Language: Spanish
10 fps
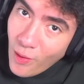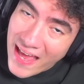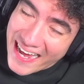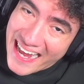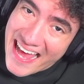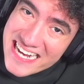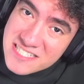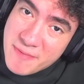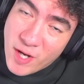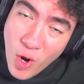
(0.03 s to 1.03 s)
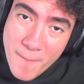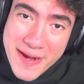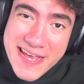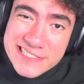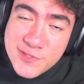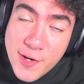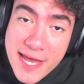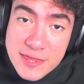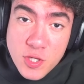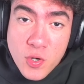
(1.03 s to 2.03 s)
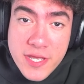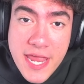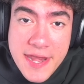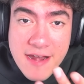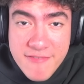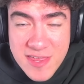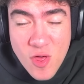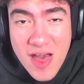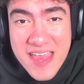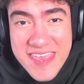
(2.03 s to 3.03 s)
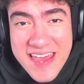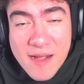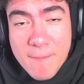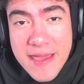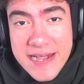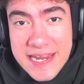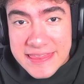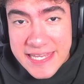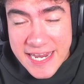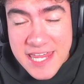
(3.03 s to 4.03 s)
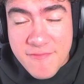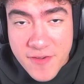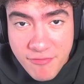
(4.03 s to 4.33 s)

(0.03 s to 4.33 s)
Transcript: Hola cracks, mi nombre es Donato y en el video de ayer me retiré de Free